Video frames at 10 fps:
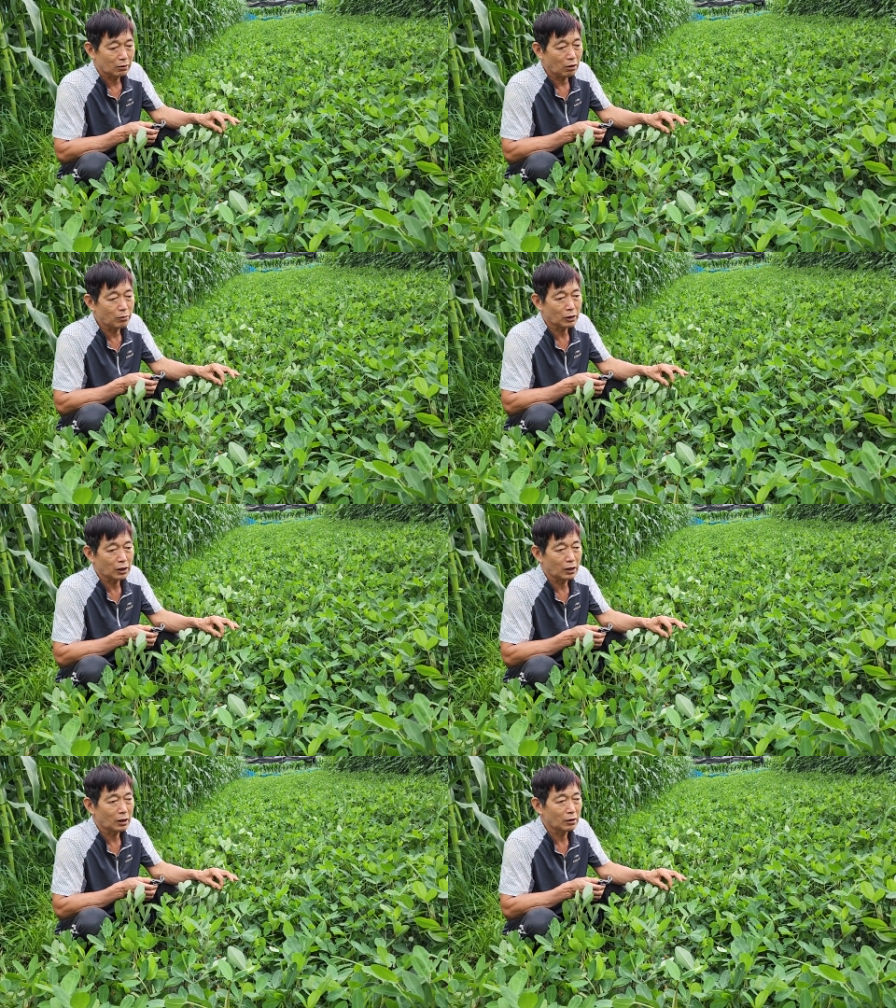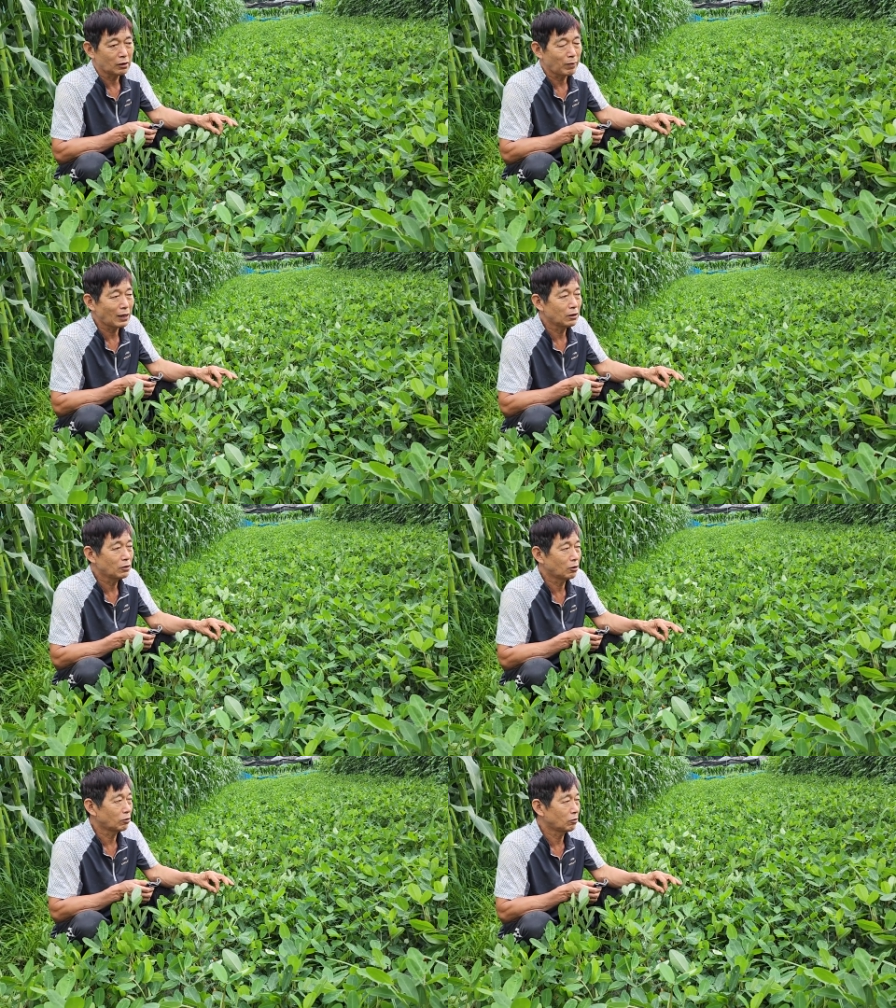멓게 이제
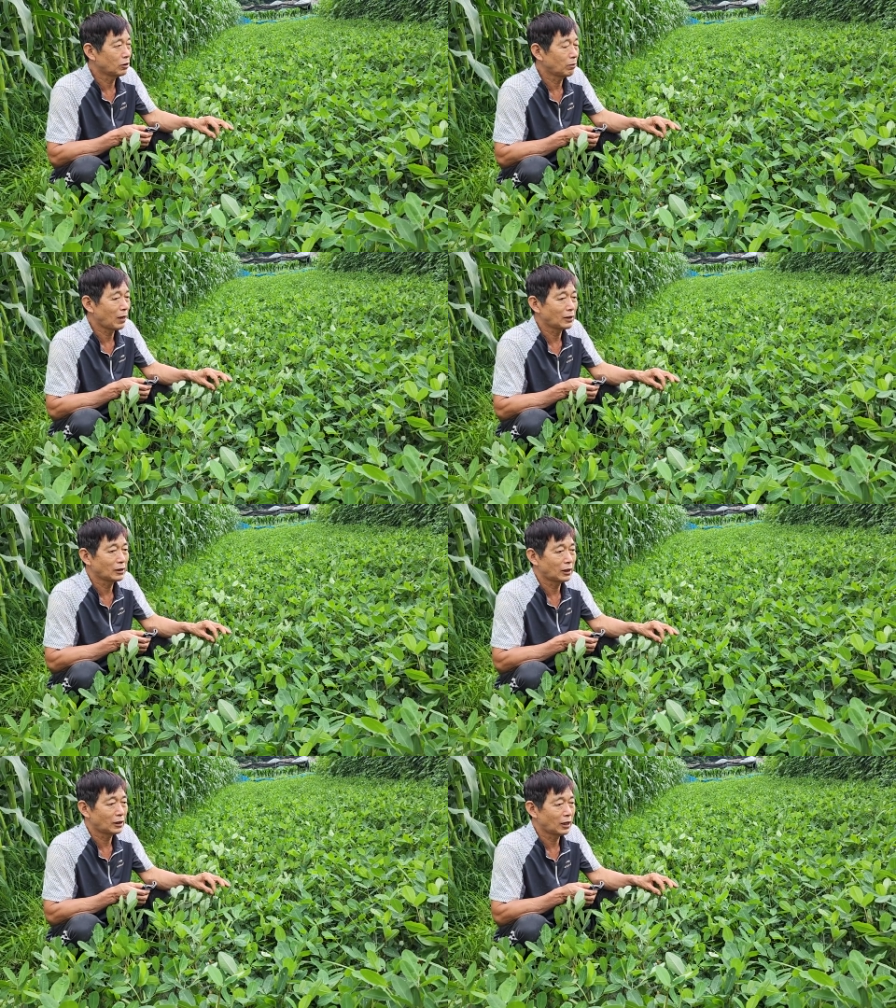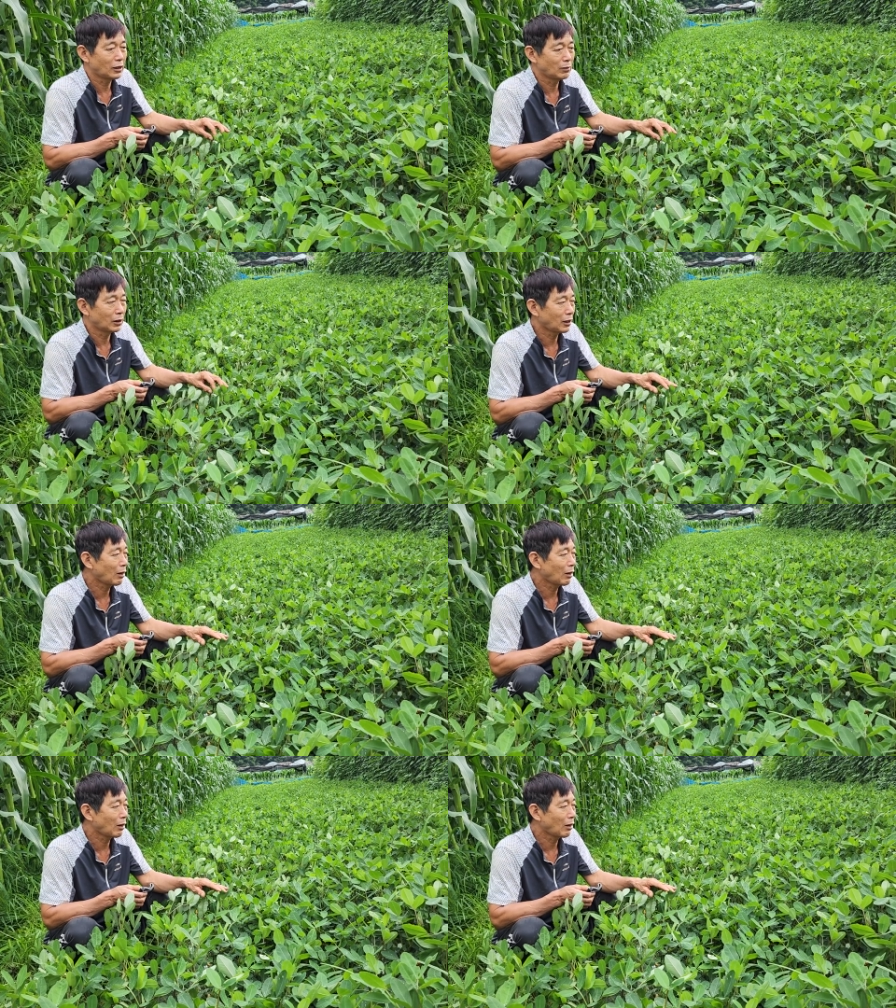마르는 것도 이제 방지가 되어줍니다.